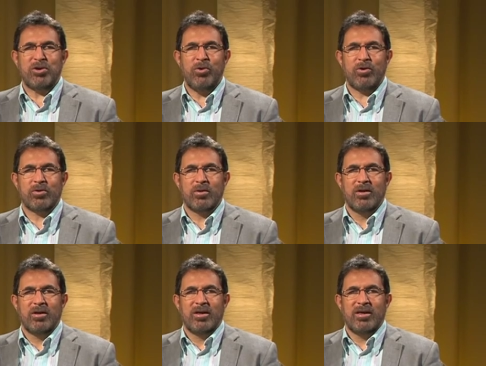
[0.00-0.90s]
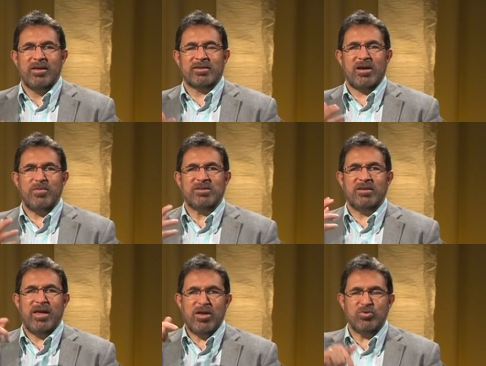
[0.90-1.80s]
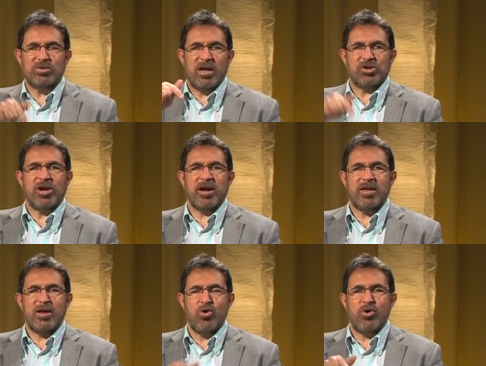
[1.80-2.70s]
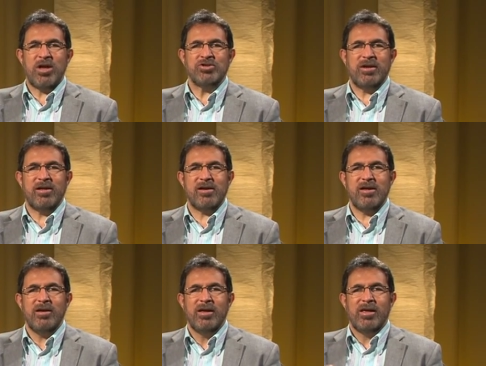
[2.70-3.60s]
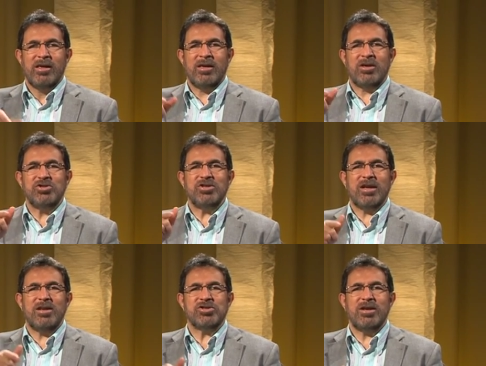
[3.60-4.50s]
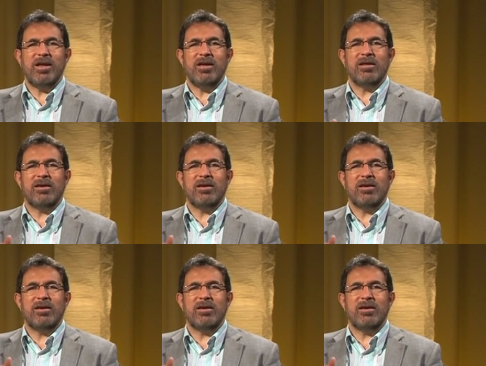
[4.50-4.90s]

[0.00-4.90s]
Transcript: bekliyor. İsa Mesih henüz yaşarken öğrencilerine ikinci gelişiyle